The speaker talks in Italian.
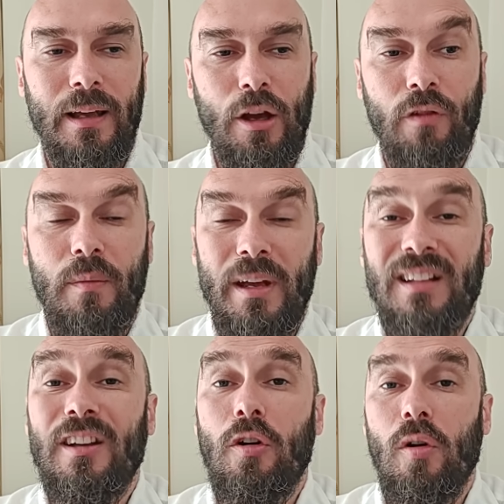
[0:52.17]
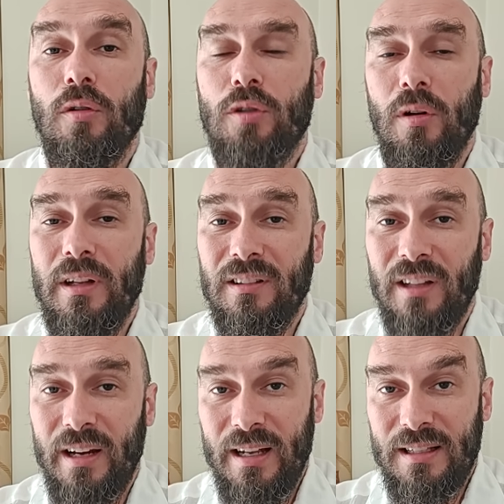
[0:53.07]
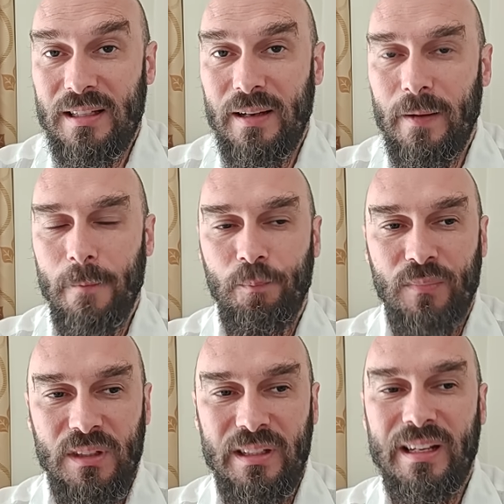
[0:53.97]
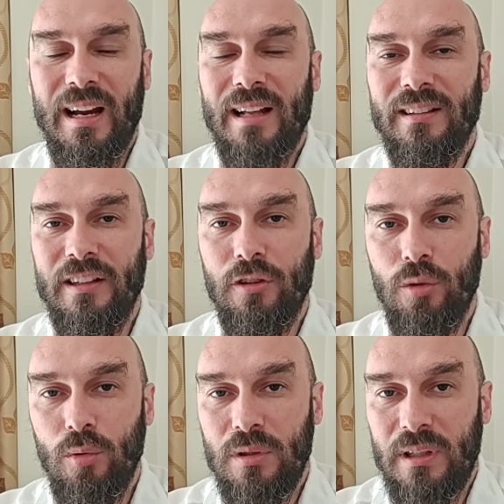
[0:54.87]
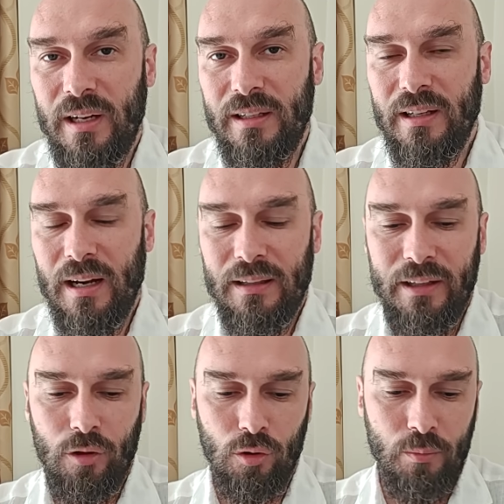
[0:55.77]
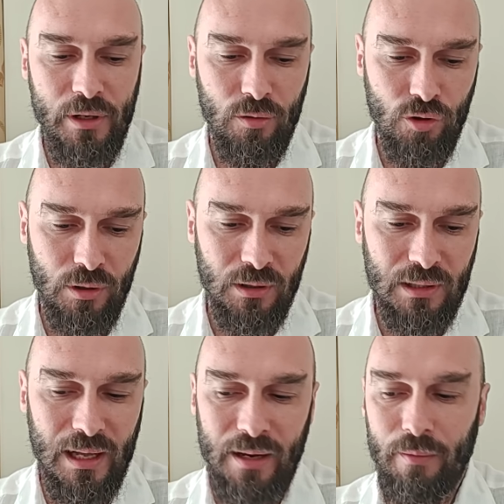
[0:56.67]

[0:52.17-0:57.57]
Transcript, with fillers: e ovviamente contro gli interessi di grande industria e di grande economia occidentale.